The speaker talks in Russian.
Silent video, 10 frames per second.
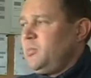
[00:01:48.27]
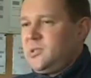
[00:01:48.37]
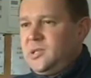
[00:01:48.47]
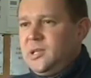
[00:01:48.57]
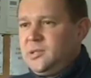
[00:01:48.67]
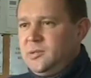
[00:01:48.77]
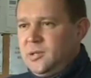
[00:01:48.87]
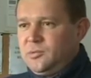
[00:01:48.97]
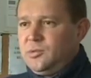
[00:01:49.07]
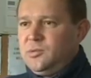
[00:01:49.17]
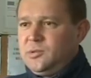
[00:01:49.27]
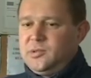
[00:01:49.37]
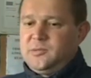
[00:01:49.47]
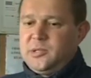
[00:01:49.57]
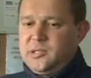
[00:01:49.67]
последствия, которые вот
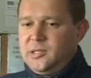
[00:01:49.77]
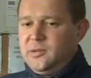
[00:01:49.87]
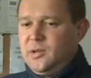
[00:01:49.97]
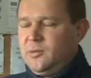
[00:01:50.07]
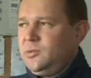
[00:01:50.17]
сейчас в последнее время